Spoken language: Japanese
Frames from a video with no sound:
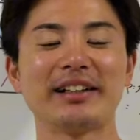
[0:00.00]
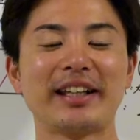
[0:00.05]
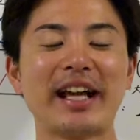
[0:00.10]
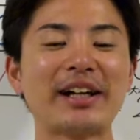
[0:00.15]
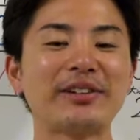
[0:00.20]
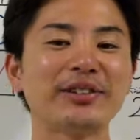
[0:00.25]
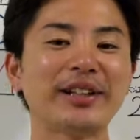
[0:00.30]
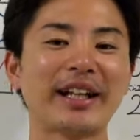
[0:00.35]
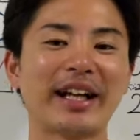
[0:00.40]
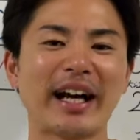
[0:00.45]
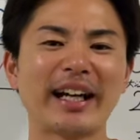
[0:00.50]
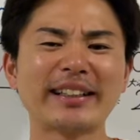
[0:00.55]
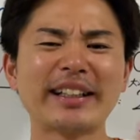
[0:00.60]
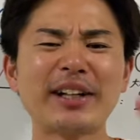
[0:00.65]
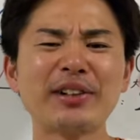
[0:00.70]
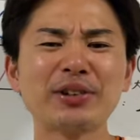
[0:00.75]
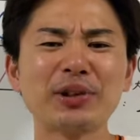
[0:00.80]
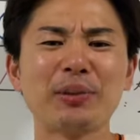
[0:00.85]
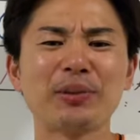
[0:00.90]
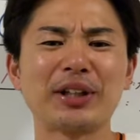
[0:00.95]
逆に勝て
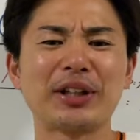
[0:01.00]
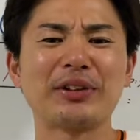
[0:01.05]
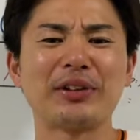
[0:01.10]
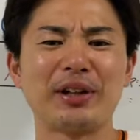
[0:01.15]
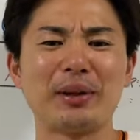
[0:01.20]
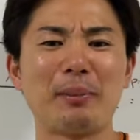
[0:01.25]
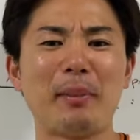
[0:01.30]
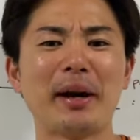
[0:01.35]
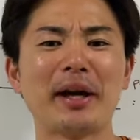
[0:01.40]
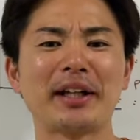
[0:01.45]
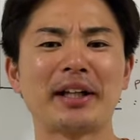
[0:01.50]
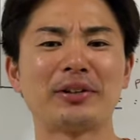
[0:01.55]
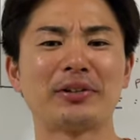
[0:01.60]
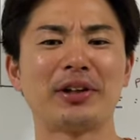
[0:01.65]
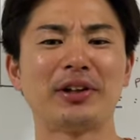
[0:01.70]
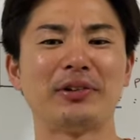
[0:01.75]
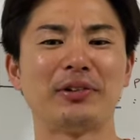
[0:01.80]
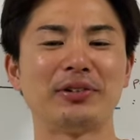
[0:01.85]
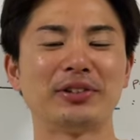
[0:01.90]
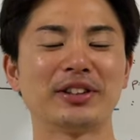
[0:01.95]
ると思った時に負けた
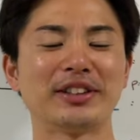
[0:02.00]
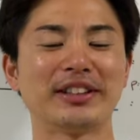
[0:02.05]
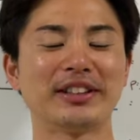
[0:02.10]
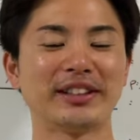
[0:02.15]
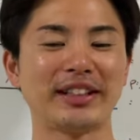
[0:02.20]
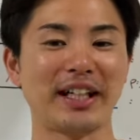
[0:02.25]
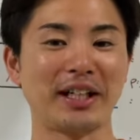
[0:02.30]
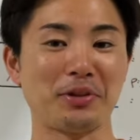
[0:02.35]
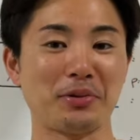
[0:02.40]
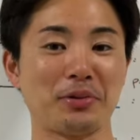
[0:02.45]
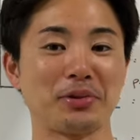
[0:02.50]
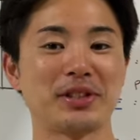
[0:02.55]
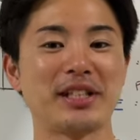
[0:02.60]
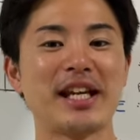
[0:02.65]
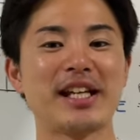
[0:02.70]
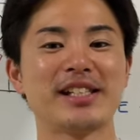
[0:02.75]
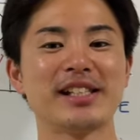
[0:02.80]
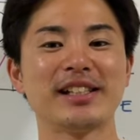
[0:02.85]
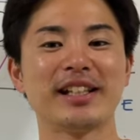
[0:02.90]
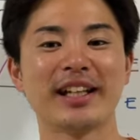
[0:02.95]
時の、あの、
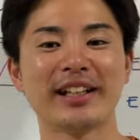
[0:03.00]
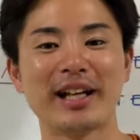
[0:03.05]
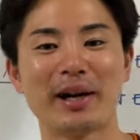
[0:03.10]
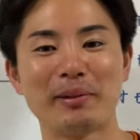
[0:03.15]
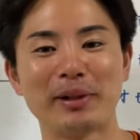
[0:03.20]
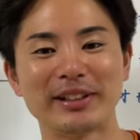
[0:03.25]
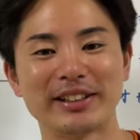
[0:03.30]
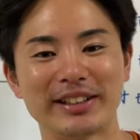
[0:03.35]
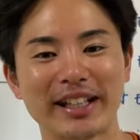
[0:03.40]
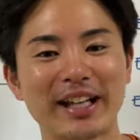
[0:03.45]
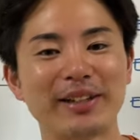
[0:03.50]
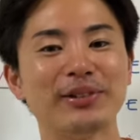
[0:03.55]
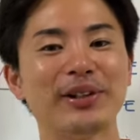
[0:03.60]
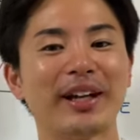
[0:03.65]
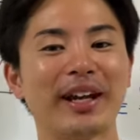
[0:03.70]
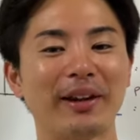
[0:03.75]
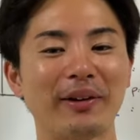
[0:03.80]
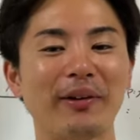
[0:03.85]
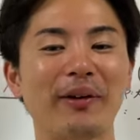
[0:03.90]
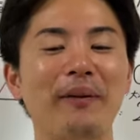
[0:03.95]
精神的ダメージってエグい
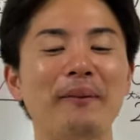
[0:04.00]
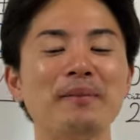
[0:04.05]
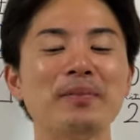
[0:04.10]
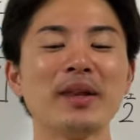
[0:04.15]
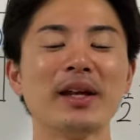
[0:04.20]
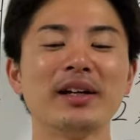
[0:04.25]
けど、